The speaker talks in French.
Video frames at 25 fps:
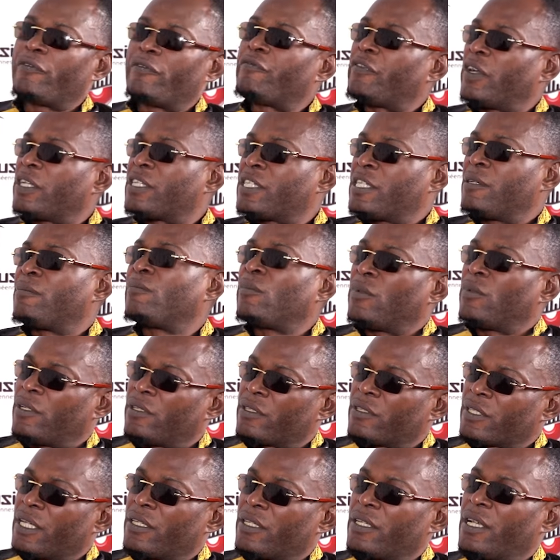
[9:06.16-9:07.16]
Fatim,
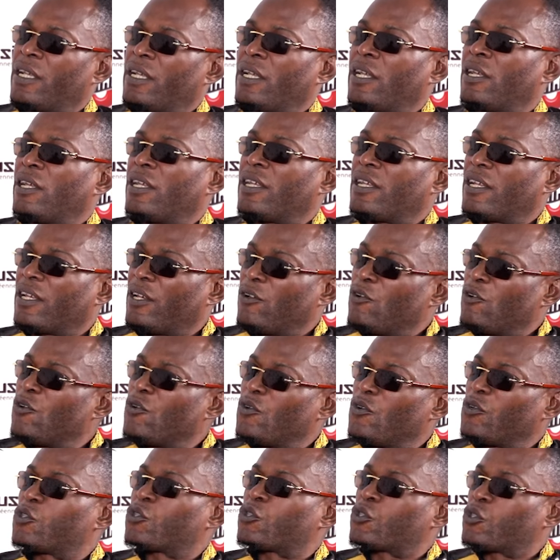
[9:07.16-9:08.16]
euh,
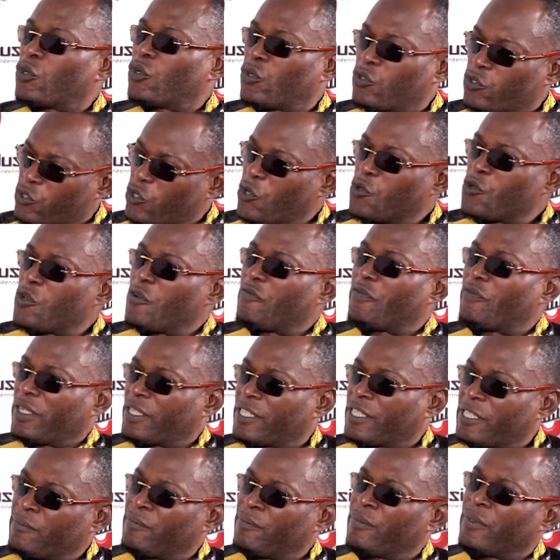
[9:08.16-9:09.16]
le son de
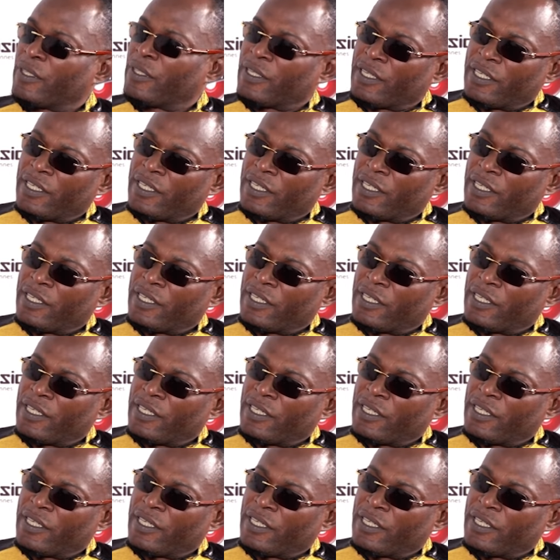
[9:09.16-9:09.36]
Fatim.